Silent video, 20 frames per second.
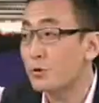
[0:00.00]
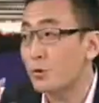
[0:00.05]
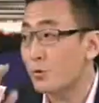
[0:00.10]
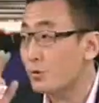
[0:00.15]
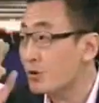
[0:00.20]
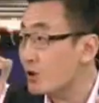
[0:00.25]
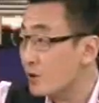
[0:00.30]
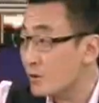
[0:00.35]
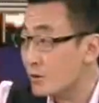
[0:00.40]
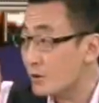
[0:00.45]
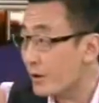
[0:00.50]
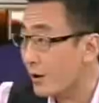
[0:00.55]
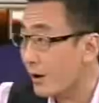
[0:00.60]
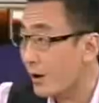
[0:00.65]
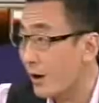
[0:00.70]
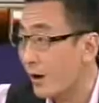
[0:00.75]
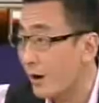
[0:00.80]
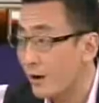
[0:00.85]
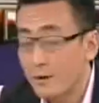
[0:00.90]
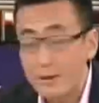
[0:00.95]
懂政治了
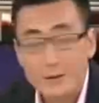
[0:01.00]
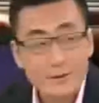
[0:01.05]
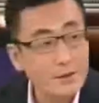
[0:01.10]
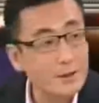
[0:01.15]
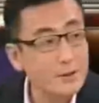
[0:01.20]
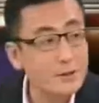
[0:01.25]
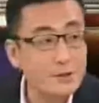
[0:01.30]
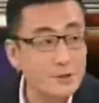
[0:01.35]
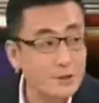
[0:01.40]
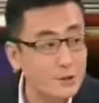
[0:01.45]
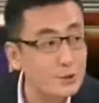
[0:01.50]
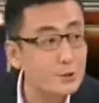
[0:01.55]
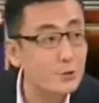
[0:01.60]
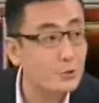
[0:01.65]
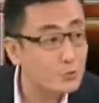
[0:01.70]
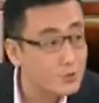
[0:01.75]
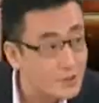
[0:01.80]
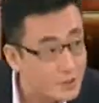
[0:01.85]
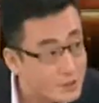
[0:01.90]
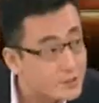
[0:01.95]
啊。但是仅
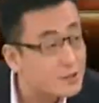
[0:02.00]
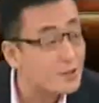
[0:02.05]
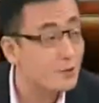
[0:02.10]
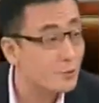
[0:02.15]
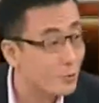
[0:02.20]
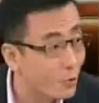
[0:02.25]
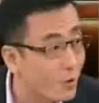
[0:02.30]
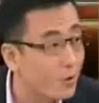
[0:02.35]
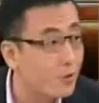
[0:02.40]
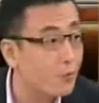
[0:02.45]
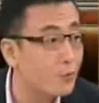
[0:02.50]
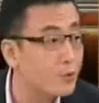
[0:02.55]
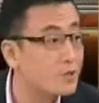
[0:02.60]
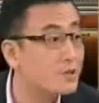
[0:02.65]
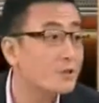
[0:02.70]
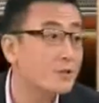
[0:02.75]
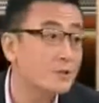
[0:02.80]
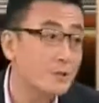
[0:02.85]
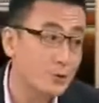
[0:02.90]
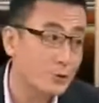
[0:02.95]
从这个景况，我
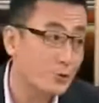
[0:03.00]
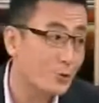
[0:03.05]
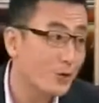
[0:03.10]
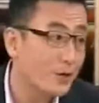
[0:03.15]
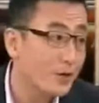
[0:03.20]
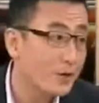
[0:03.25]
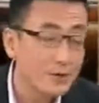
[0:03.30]
听你说，